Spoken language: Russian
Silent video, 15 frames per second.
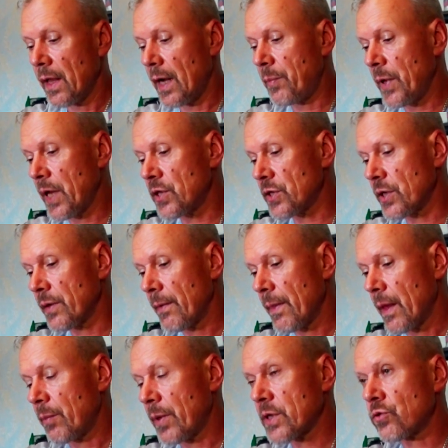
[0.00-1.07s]
Опять же,
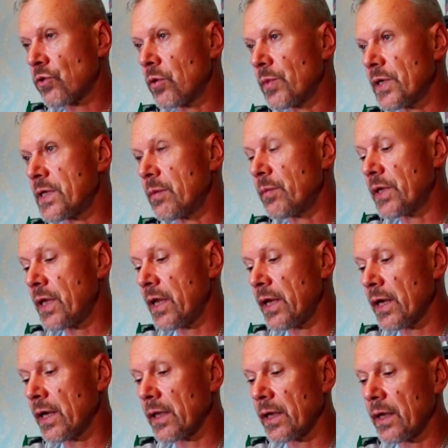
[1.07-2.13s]
по стоимости
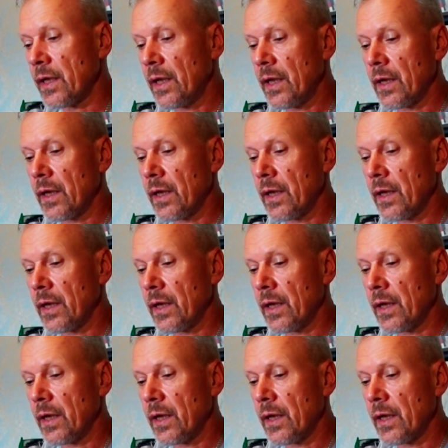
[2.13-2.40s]
материала,